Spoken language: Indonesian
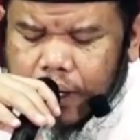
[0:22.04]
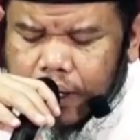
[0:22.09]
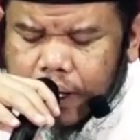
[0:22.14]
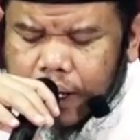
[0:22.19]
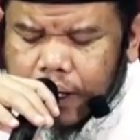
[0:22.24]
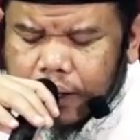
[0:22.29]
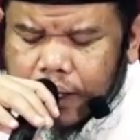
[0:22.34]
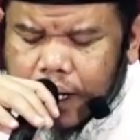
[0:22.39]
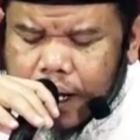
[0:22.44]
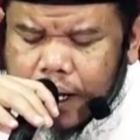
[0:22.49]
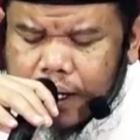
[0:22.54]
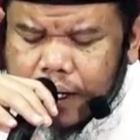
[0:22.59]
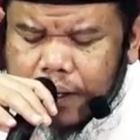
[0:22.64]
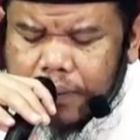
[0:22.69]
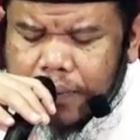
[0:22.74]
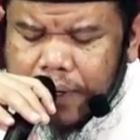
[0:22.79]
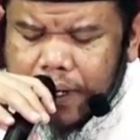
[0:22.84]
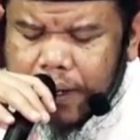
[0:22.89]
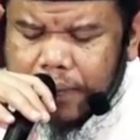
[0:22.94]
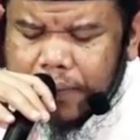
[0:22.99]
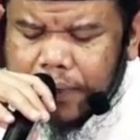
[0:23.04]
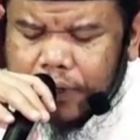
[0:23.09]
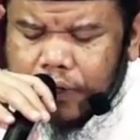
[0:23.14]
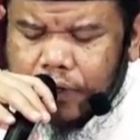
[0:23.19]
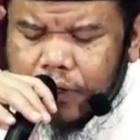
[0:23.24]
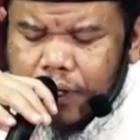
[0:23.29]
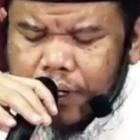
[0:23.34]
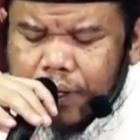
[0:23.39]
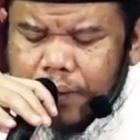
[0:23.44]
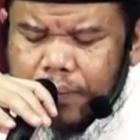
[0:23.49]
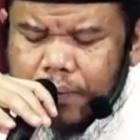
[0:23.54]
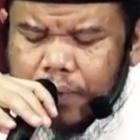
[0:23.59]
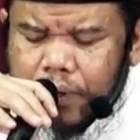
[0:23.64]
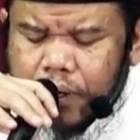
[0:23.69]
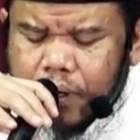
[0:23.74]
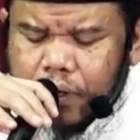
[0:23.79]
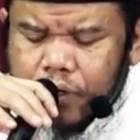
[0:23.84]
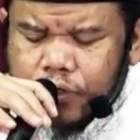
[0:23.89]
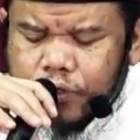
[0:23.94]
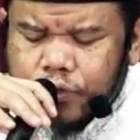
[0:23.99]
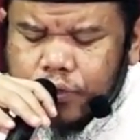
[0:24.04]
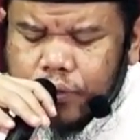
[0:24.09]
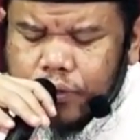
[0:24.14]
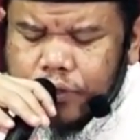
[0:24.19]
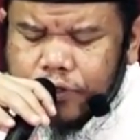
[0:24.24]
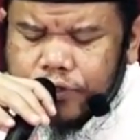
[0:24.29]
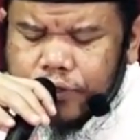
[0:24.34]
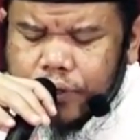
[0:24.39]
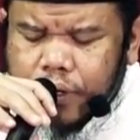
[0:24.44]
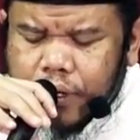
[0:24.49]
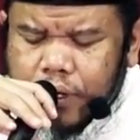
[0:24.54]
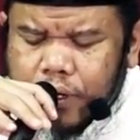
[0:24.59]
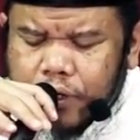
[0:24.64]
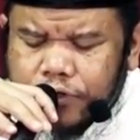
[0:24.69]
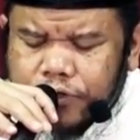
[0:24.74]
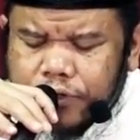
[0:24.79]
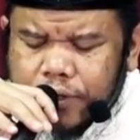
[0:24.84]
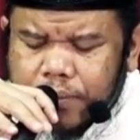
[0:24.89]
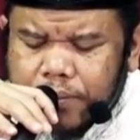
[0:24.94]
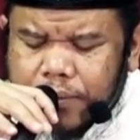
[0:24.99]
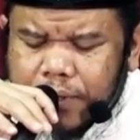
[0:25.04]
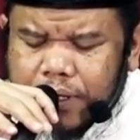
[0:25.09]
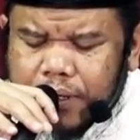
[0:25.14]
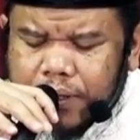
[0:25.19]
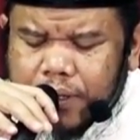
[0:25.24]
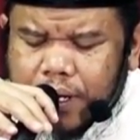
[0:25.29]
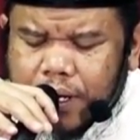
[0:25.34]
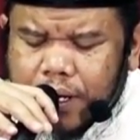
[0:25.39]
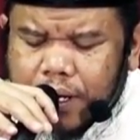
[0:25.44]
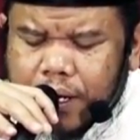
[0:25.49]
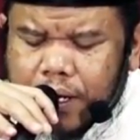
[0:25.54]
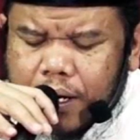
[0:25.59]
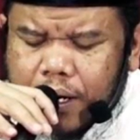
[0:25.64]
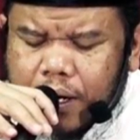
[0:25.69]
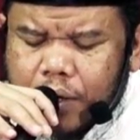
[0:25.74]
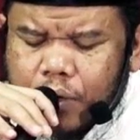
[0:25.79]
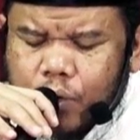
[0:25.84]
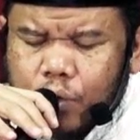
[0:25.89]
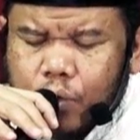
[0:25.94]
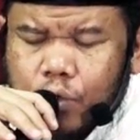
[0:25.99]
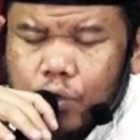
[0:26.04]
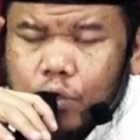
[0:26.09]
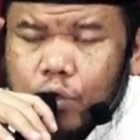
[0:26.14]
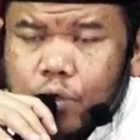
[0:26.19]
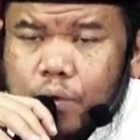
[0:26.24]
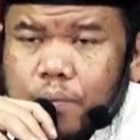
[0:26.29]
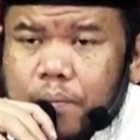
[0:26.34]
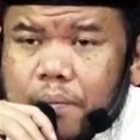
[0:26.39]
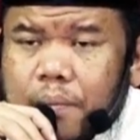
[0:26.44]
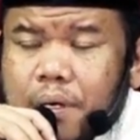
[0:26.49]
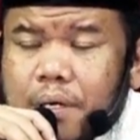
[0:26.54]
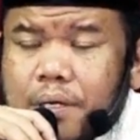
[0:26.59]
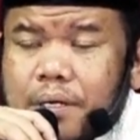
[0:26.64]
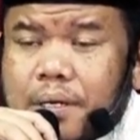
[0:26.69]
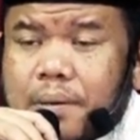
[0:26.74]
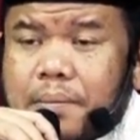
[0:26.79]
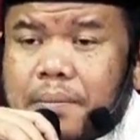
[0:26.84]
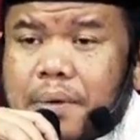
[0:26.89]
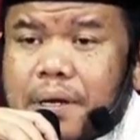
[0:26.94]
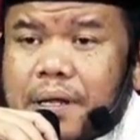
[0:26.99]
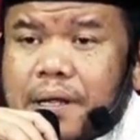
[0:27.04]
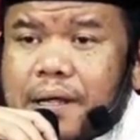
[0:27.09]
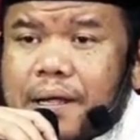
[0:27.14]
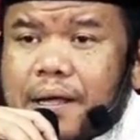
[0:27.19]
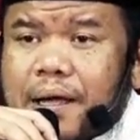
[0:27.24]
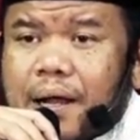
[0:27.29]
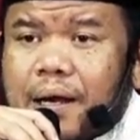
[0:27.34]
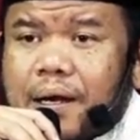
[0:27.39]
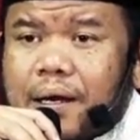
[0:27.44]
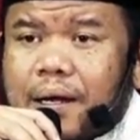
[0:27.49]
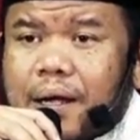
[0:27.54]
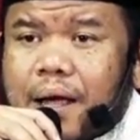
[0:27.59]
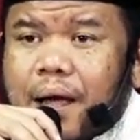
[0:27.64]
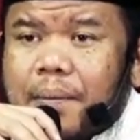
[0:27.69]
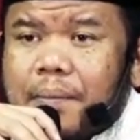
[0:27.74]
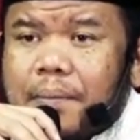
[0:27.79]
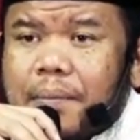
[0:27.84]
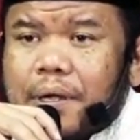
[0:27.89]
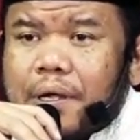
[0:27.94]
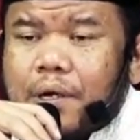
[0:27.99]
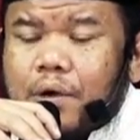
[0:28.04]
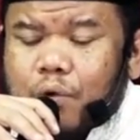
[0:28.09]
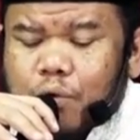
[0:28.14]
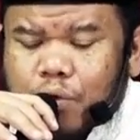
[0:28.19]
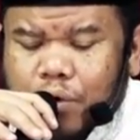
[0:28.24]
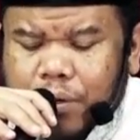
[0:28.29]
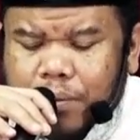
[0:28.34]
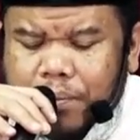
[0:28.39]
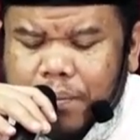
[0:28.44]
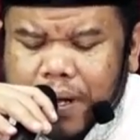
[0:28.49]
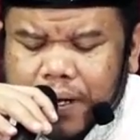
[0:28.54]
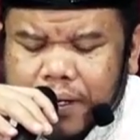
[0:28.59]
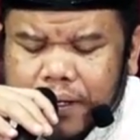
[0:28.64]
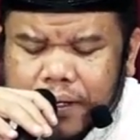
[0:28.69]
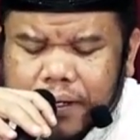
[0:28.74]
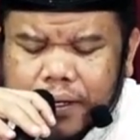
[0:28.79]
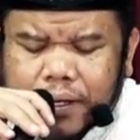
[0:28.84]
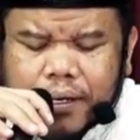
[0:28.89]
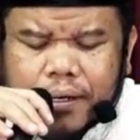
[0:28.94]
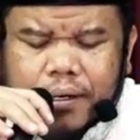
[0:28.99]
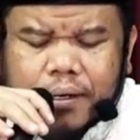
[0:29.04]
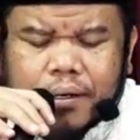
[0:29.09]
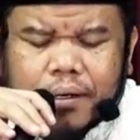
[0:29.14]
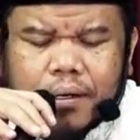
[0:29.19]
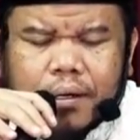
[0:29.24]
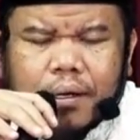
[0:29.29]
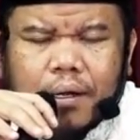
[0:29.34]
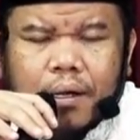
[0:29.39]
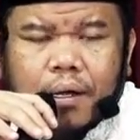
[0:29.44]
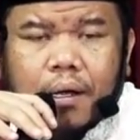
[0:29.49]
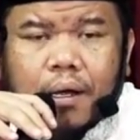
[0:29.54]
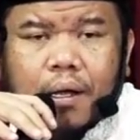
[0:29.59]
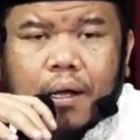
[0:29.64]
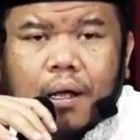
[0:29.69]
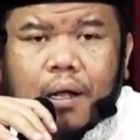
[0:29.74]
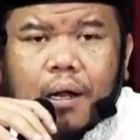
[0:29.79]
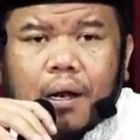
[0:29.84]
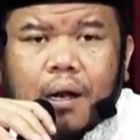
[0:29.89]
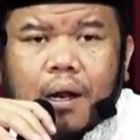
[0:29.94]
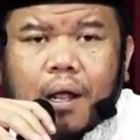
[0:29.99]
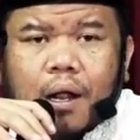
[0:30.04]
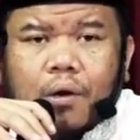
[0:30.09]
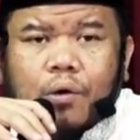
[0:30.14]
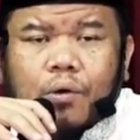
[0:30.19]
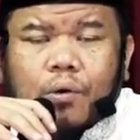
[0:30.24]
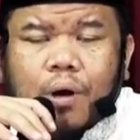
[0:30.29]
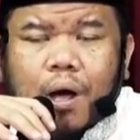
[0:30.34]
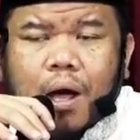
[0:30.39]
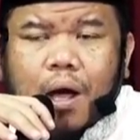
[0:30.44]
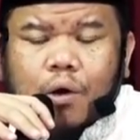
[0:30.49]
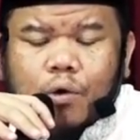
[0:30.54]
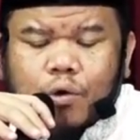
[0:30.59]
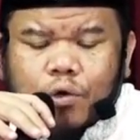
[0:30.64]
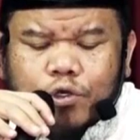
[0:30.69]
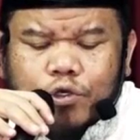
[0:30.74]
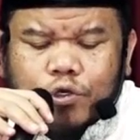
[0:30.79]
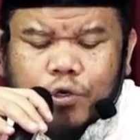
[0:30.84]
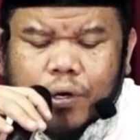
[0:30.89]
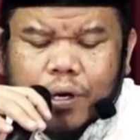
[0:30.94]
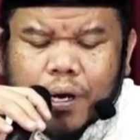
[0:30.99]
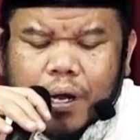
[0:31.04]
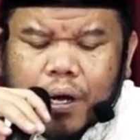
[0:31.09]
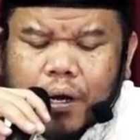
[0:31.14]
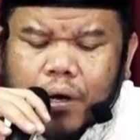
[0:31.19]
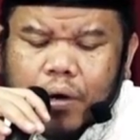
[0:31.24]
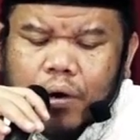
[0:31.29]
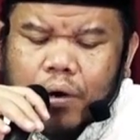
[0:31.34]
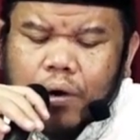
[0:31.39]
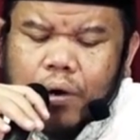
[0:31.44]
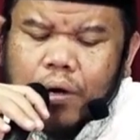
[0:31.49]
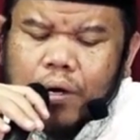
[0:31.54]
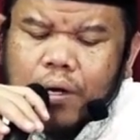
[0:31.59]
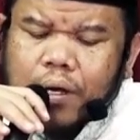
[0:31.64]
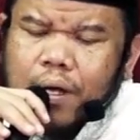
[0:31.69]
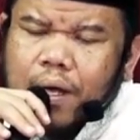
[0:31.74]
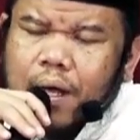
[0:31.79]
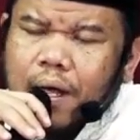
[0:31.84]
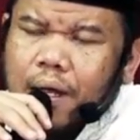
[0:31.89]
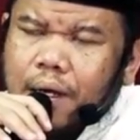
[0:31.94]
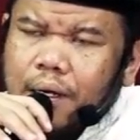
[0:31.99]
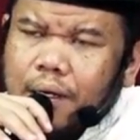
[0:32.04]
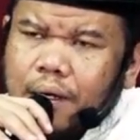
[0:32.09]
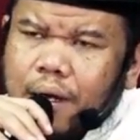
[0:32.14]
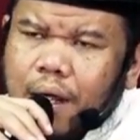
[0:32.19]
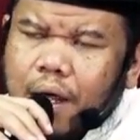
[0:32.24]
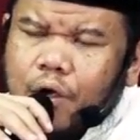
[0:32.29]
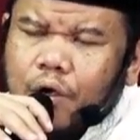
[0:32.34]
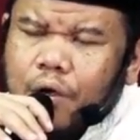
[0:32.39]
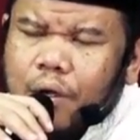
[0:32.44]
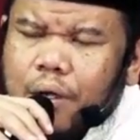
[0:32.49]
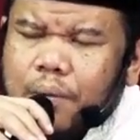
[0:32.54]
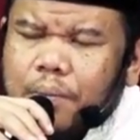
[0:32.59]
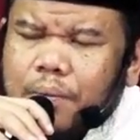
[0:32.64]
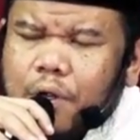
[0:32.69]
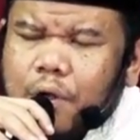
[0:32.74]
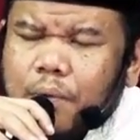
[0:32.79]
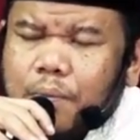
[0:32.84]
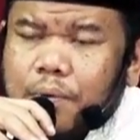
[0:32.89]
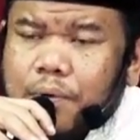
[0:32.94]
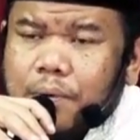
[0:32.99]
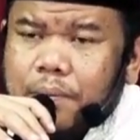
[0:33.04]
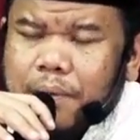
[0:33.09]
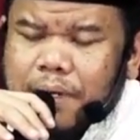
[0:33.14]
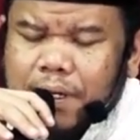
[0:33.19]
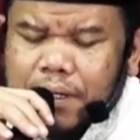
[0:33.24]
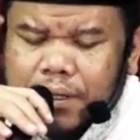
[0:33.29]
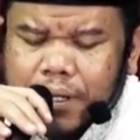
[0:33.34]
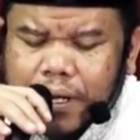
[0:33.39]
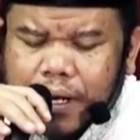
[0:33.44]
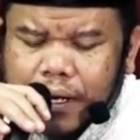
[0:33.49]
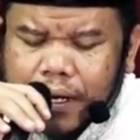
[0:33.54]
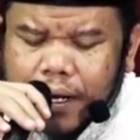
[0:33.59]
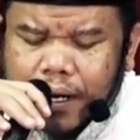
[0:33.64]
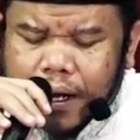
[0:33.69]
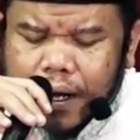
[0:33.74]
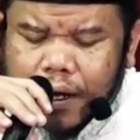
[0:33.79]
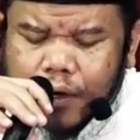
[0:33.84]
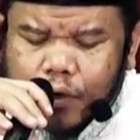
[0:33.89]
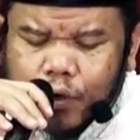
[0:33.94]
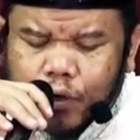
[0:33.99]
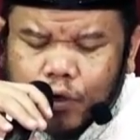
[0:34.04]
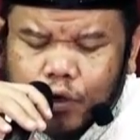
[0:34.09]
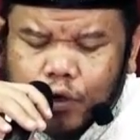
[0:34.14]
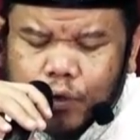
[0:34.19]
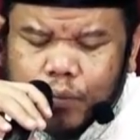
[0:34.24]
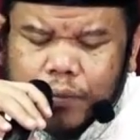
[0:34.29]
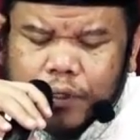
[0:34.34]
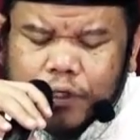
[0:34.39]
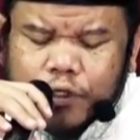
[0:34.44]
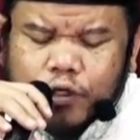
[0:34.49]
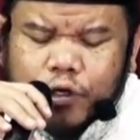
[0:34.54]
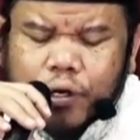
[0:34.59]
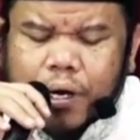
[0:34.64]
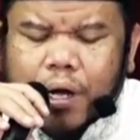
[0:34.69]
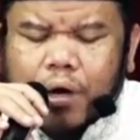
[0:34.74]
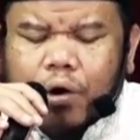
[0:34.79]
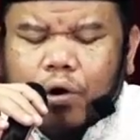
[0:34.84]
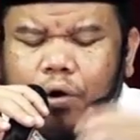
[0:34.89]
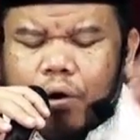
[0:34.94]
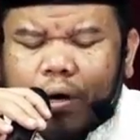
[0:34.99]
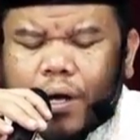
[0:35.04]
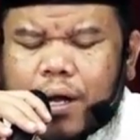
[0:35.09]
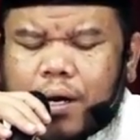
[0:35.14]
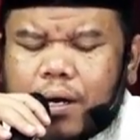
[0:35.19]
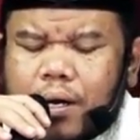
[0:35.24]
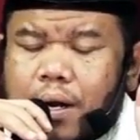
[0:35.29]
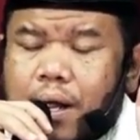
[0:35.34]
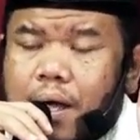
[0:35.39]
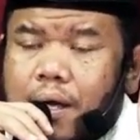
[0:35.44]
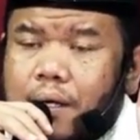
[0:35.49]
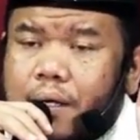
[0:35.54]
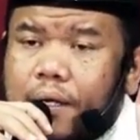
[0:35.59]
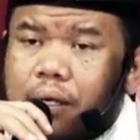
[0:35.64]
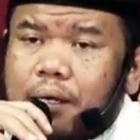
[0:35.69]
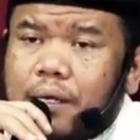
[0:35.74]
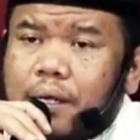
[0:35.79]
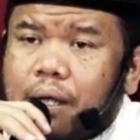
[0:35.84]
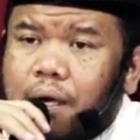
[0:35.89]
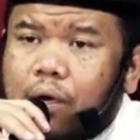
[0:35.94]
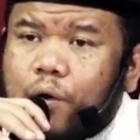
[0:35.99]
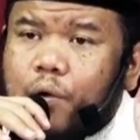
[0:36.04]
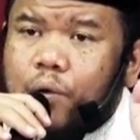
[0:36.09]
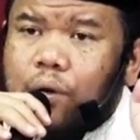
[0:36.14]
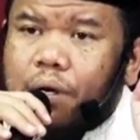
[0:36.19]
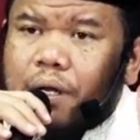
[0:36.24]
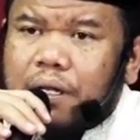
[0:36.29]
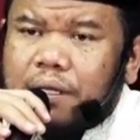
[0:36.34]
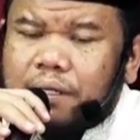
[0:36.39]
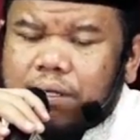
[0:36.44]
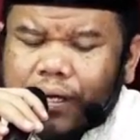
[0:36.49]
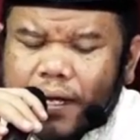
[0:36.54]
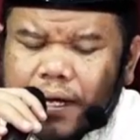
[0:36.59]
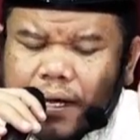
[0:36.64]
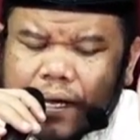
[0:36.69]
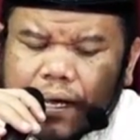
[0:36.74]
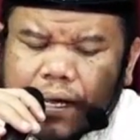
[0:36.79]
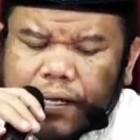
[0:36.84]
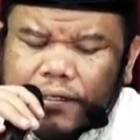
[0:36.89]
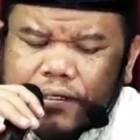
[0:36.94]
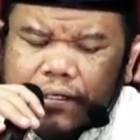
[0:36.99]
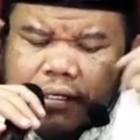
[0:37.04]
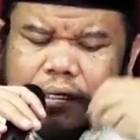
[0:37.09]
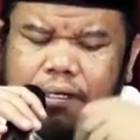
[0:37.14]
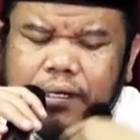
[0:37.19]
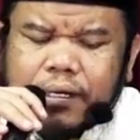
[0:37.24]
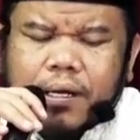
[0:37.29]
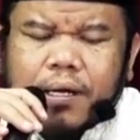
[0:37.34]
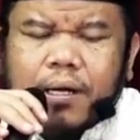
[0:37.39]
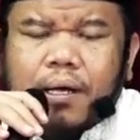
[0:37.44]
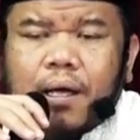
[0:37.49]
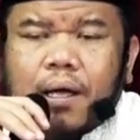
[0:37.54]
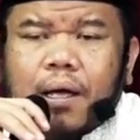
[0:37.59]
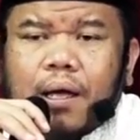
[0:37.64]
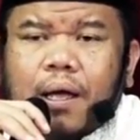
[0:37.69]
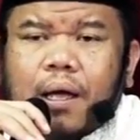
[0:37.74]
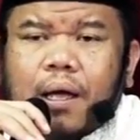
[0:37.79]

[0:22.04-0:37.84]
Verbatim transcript: Kata Ali bin Abi Thalib, Rasul SAW merintahkan aku untuk menyembelihkan kambing kurbannya. Lalu aku sodakohkan, aku, eh, beliau pun memerintahkan aku untuk mensodakohkan dagingnya, kulitnya, gajinya.